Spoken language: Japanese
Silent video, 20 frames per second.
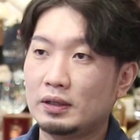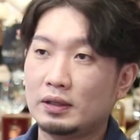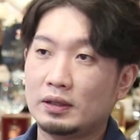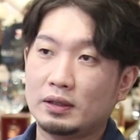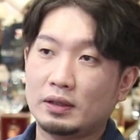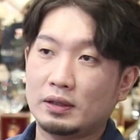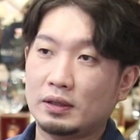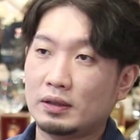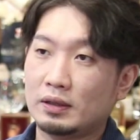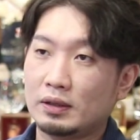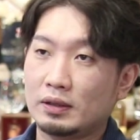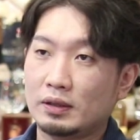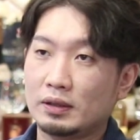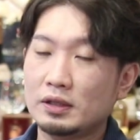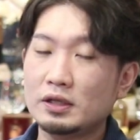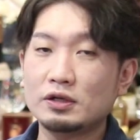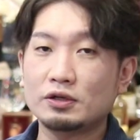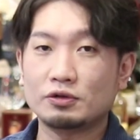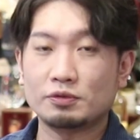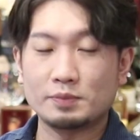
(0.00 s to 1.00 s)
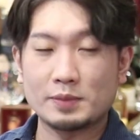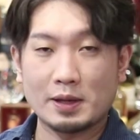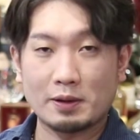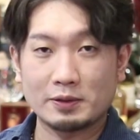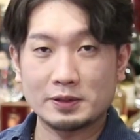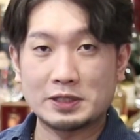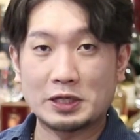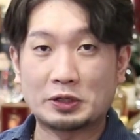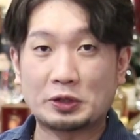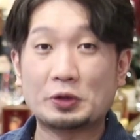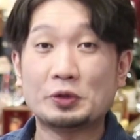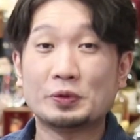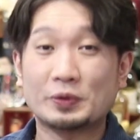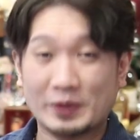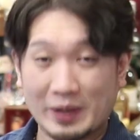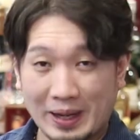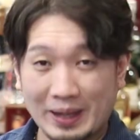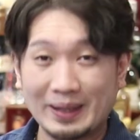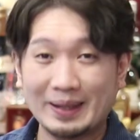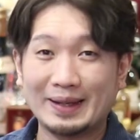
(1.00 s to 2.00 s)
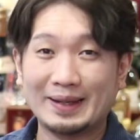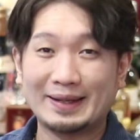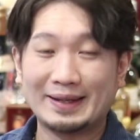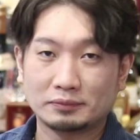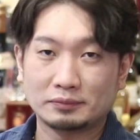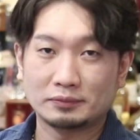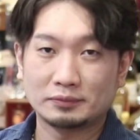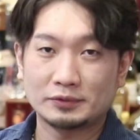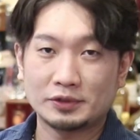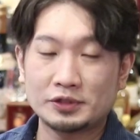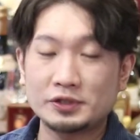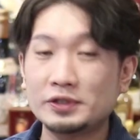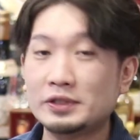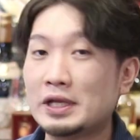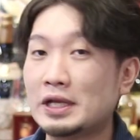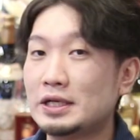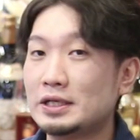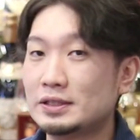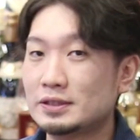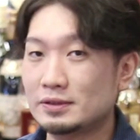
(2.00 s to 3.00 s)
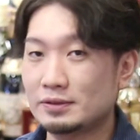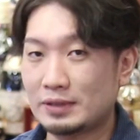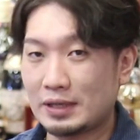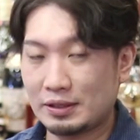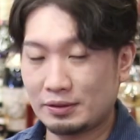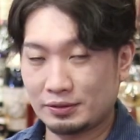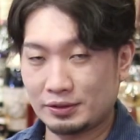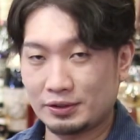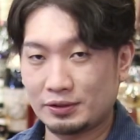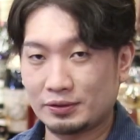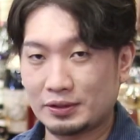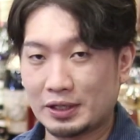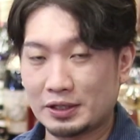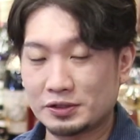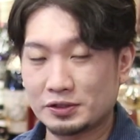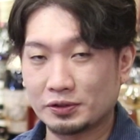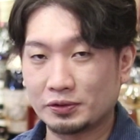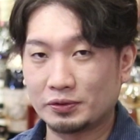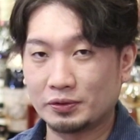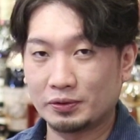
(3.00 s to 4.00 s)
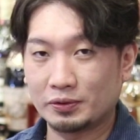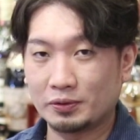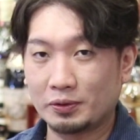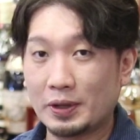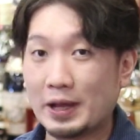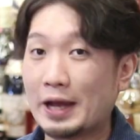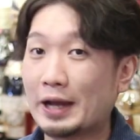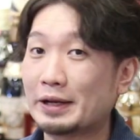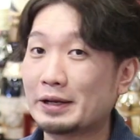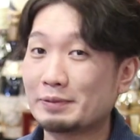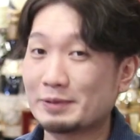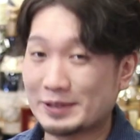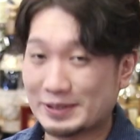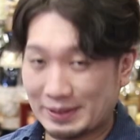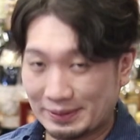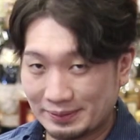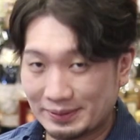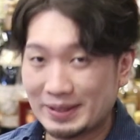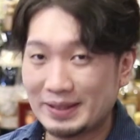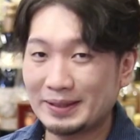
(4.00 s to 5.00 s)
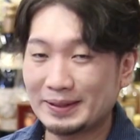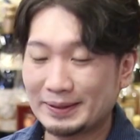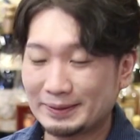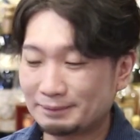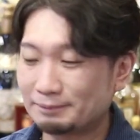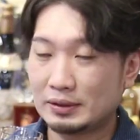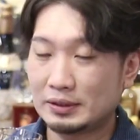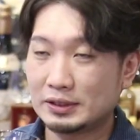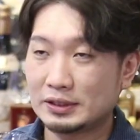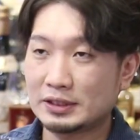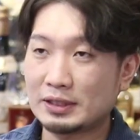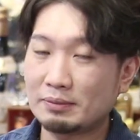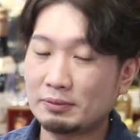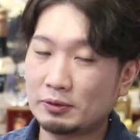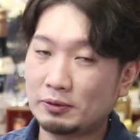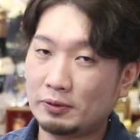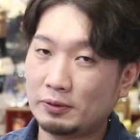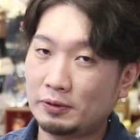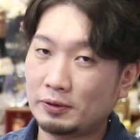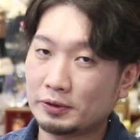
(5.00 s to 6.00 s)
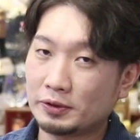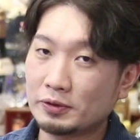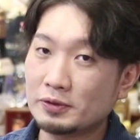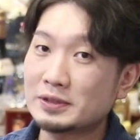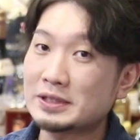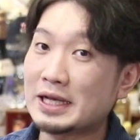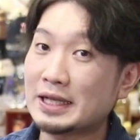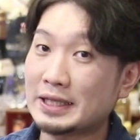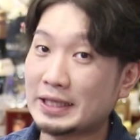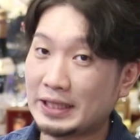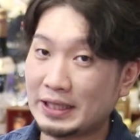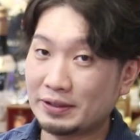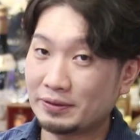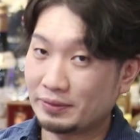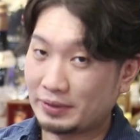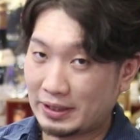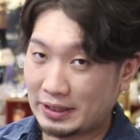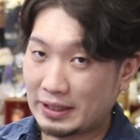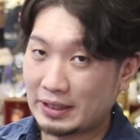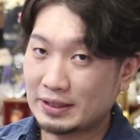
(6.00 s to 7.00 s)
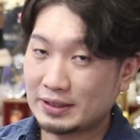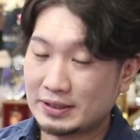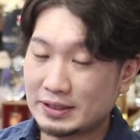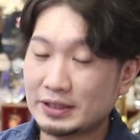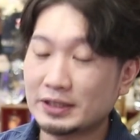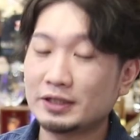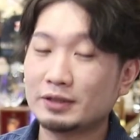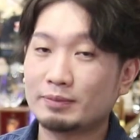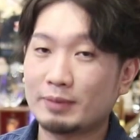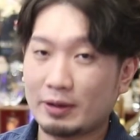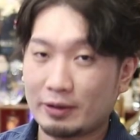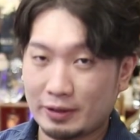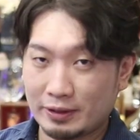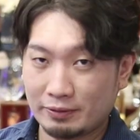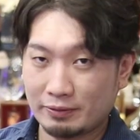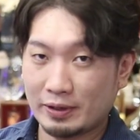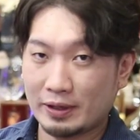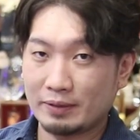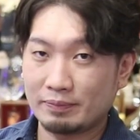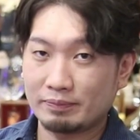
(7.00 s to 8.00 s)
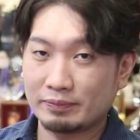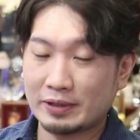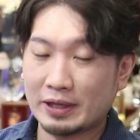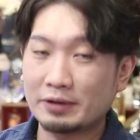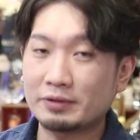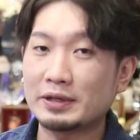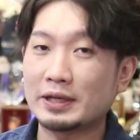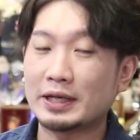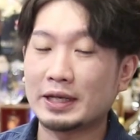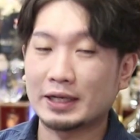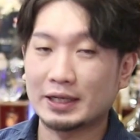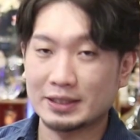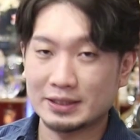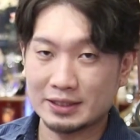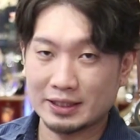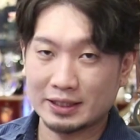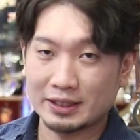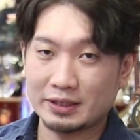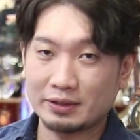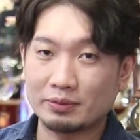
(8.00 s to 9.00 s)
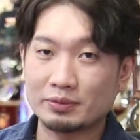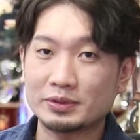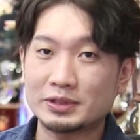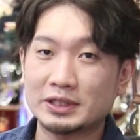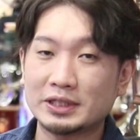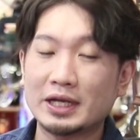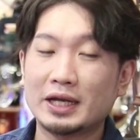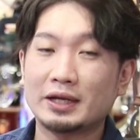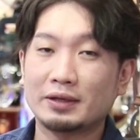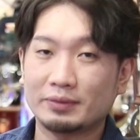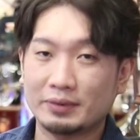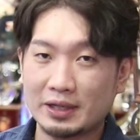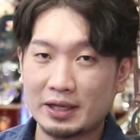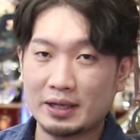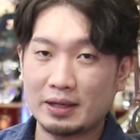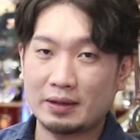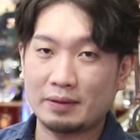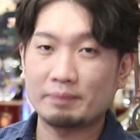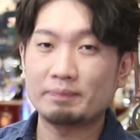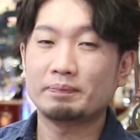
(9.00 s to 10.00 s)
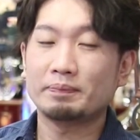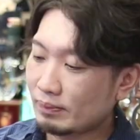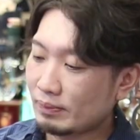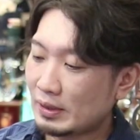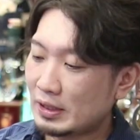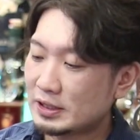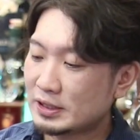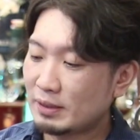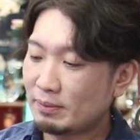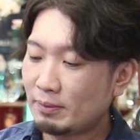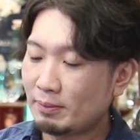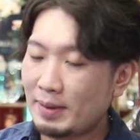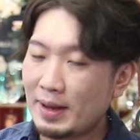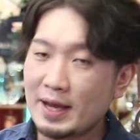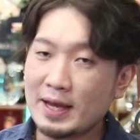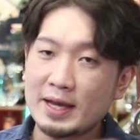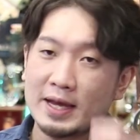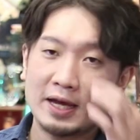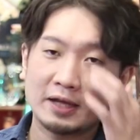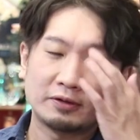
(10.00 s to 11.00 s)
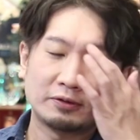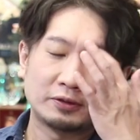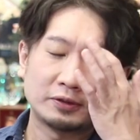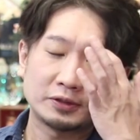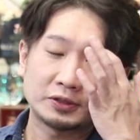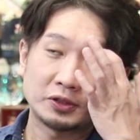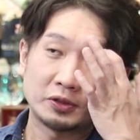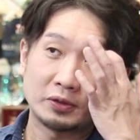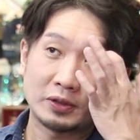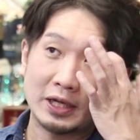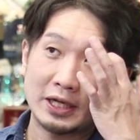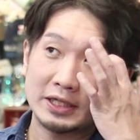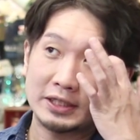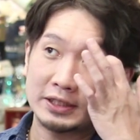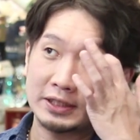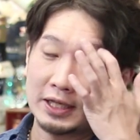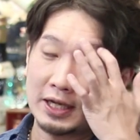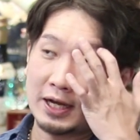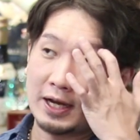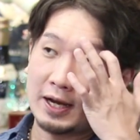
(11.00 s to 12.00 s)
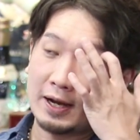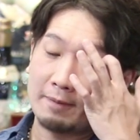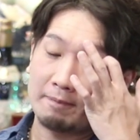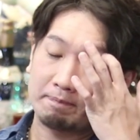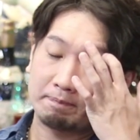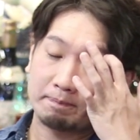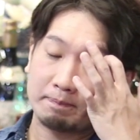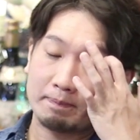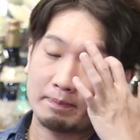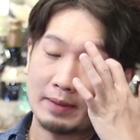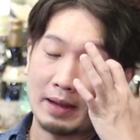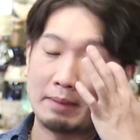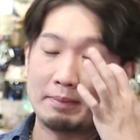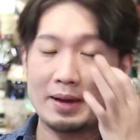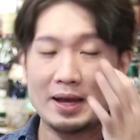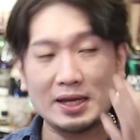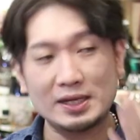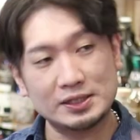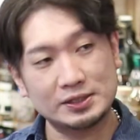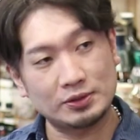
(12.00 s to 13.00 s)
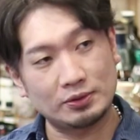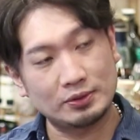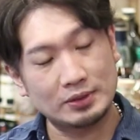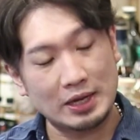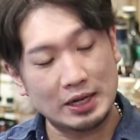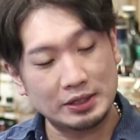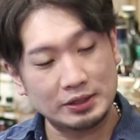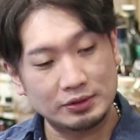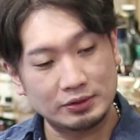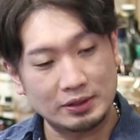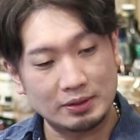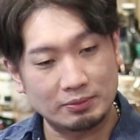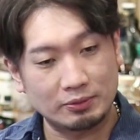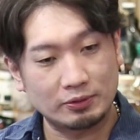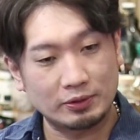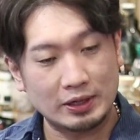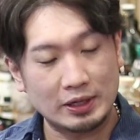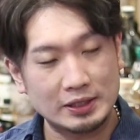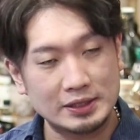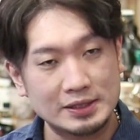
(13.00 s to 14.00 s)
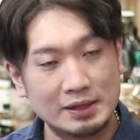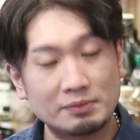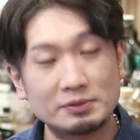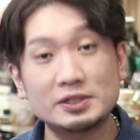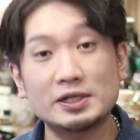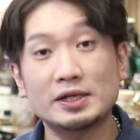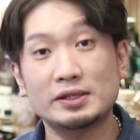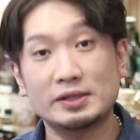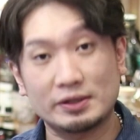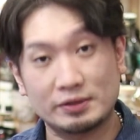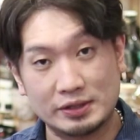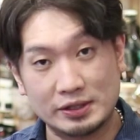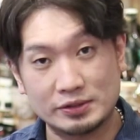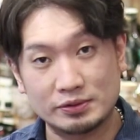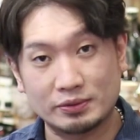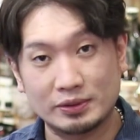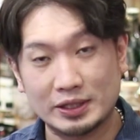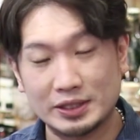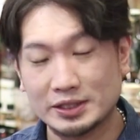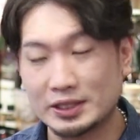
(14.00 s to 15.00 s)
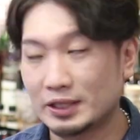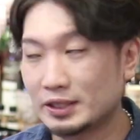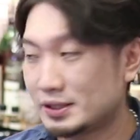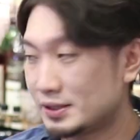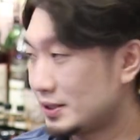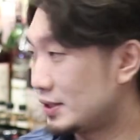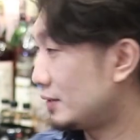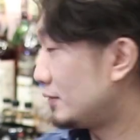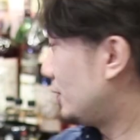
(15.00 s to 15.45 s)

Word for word: えー、いい組み合わせというか、ついでに作れるって言ったらちょっと語弊ありますけどね。しかもこう、量産できるのでね、ジンの場合は。樽で寝かしたら基本しないので、しかも前、あの、紹介した、あ前紹介って言ってもこれ、サブチャンネルで紹介したんですけ